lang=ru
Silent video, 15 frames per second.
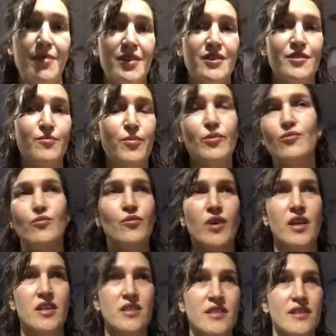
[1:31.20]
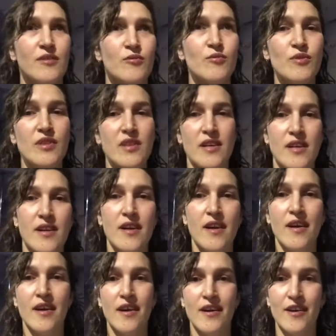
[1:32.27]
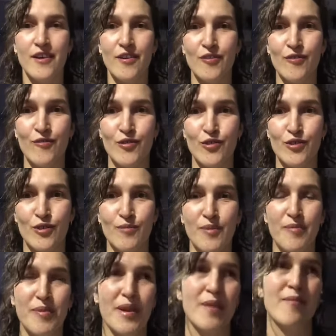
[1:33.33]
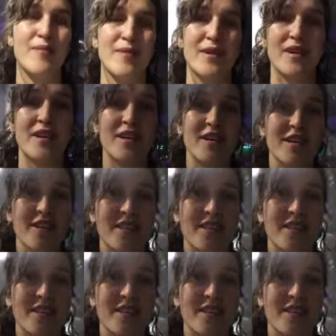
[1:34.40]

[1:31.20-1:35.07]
не сплю каждое утро, э, ну вот чтобы прям э,